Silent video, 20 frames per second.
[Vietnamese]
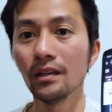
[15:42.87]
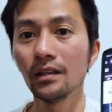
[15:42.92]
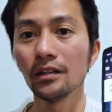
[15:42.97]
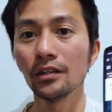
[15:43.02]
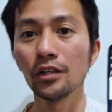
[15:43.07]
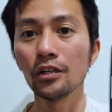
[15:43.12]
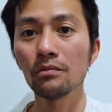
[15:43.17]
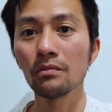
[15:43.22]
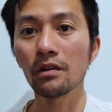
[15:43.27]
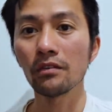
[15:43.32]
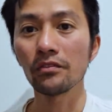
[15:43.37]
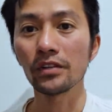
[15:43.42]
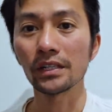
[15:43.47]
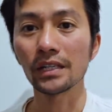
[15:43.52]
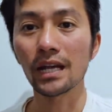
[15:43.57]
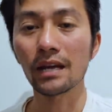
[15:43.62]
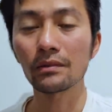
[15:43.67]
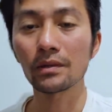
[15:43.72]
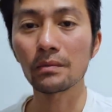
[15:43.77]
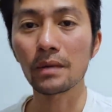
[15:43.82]
Nếu mà Việt
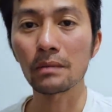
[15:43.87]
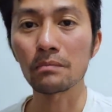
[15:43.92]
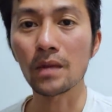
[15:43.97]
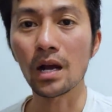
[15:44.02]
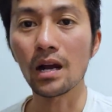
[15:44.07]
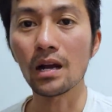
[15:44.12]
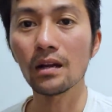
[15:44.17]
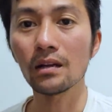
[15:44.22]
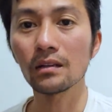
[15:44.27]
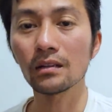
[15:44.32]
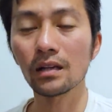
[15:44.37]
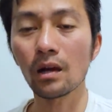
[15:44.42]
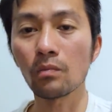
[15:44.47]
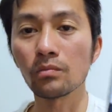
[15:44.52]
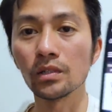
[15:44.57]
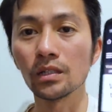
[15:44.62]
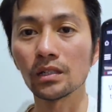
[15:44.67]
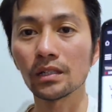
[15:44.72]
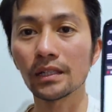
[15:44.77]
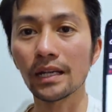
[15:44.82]
Nam các bạn mở không
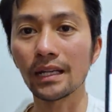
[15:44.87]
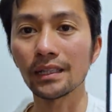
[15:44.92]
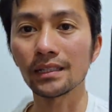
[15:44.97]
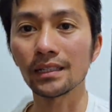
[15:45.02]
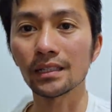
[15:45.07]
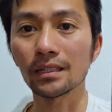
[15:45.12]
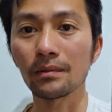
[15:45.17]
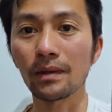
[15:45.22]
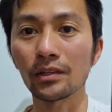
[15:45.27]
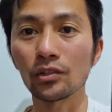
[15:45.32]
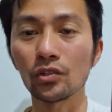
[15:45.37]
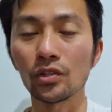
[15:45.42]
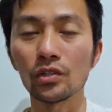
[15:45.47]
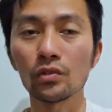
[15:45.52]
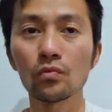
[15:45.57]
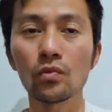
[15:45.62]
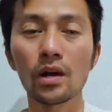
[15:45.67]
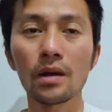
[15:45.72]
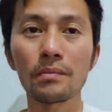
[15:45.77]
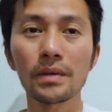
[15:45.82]
được cái này thì các bạn
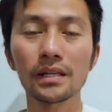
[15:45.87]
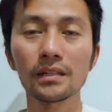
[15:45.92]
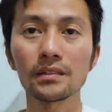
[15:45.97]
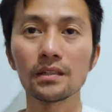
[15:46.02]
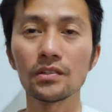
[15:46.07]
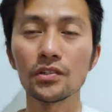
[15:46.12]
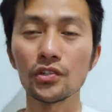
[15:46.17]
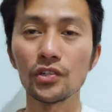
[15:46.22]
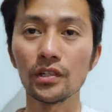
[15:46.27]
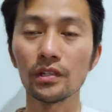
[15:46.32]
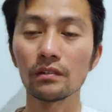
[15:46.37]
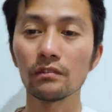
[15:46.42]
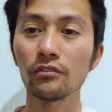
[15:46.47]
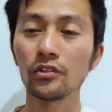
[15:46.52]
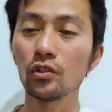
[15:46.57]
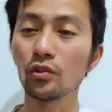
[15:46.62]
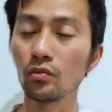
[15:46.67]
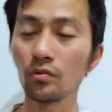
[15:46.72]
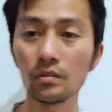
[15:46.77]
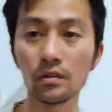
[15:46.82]
chuyển qua mấy cái trình duyệt, ví
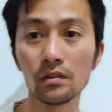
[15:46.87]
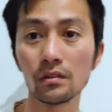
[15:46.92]
dụ